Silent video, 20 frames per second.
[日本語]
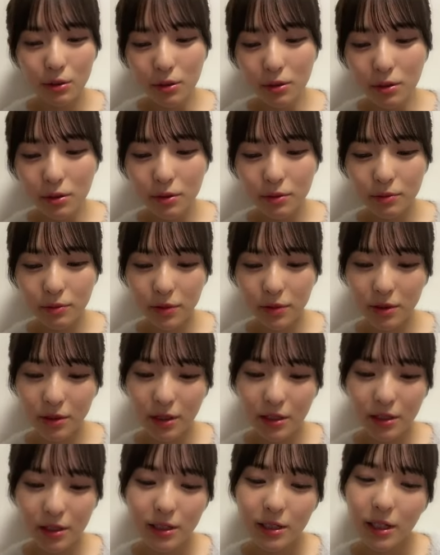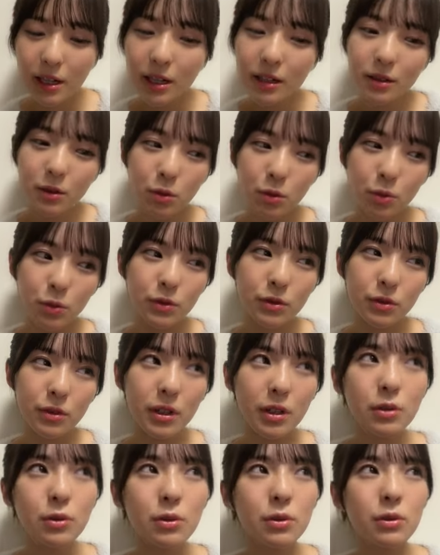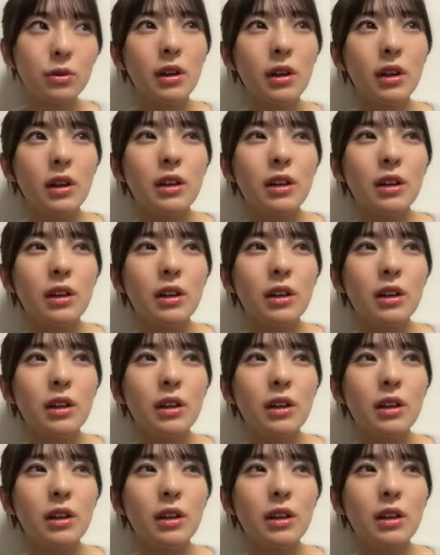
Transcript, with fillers: ど難しいなって思うけど